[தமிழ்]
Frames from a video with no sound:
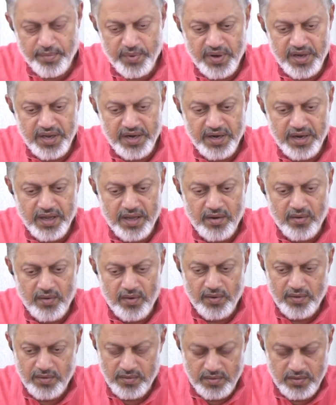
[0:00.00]

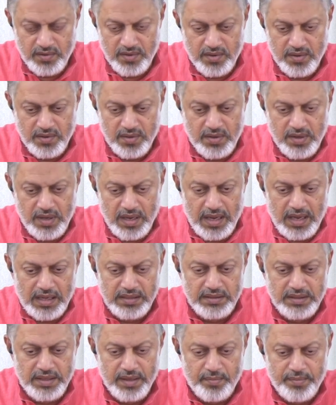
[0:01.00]
போகின்றார்களோ
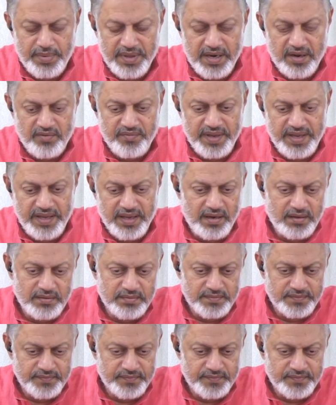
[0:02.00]
அந்த பிறவியில்